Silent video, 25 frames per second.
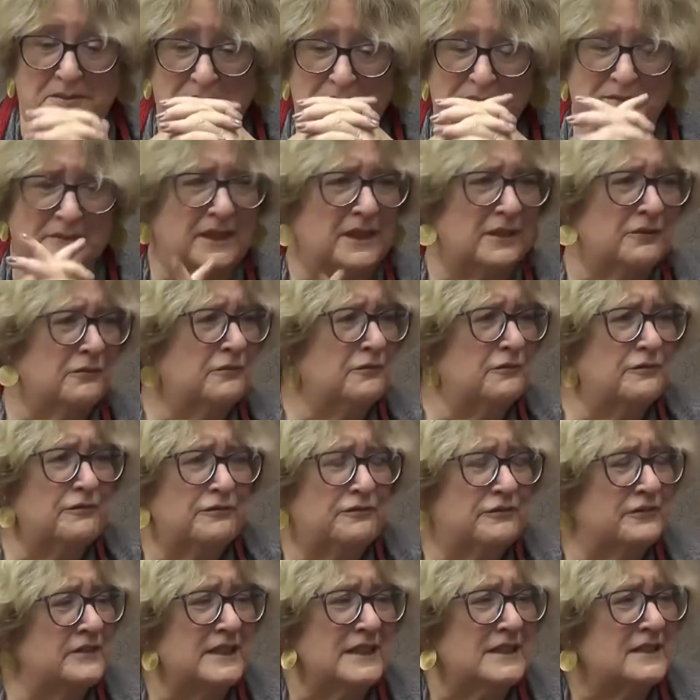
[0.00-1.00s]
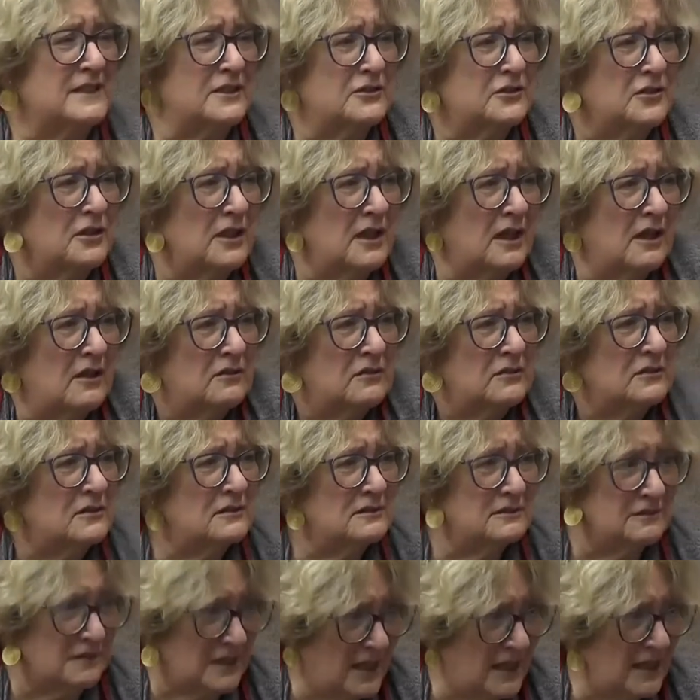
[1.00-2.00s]
ovo. Que sensacional,
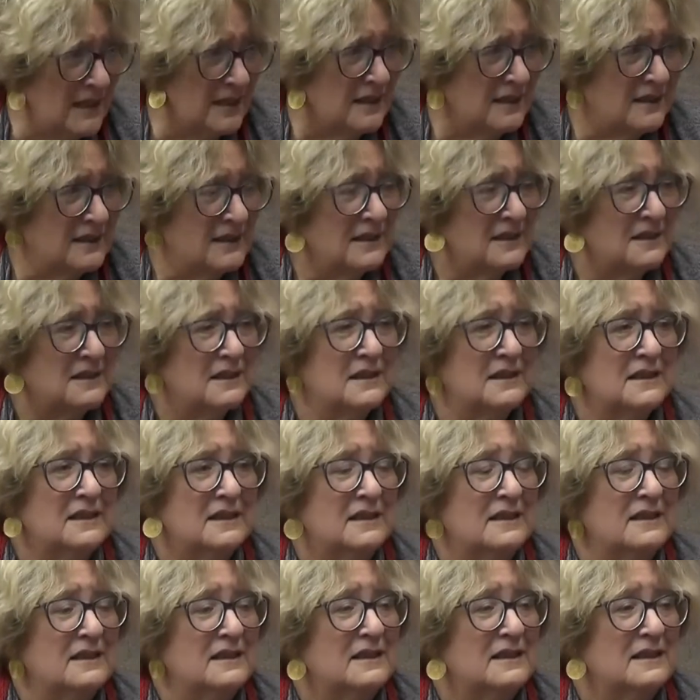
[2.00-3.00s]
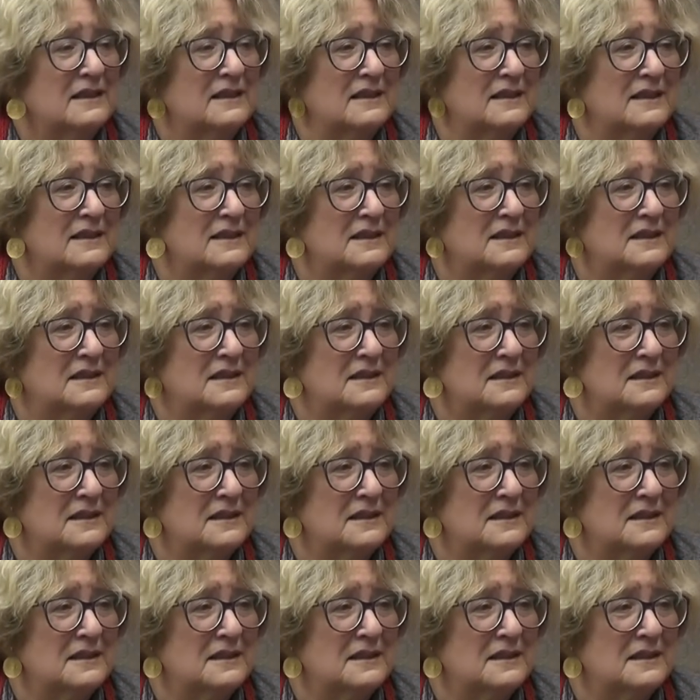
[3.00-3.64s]
não é? Decora do jeito que ela